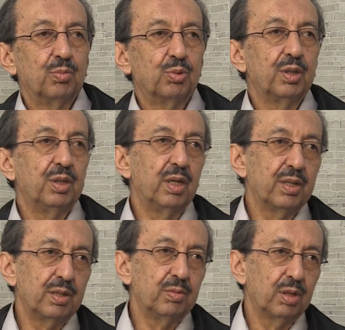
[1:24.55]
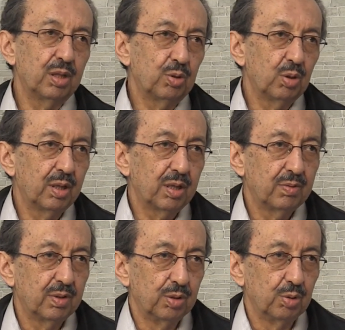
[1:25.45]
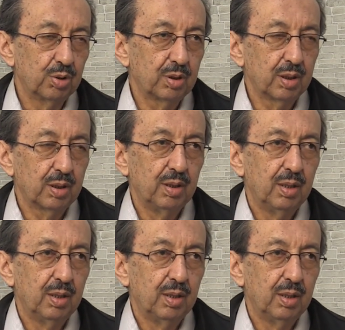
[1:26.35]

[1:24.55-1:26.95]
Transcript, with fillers: Burada nihayetsiz imkanat yolları var diyor Üstad.